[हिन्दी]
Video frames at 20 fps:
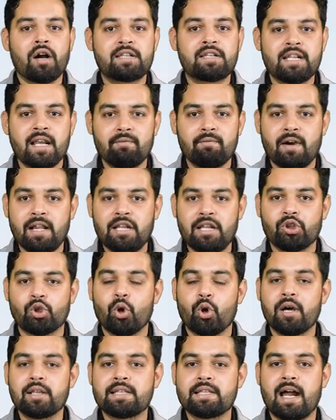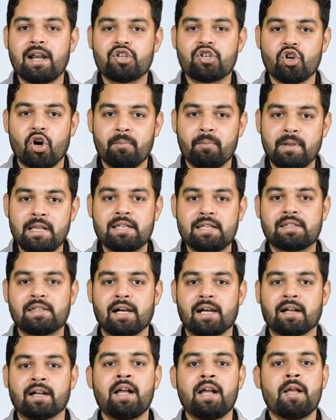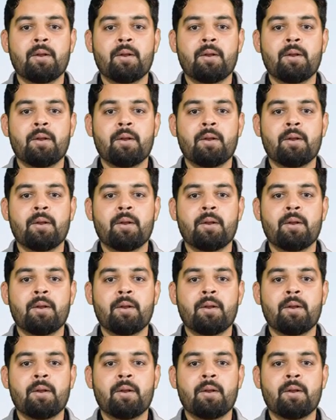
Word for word: और जनवरी 2024 तक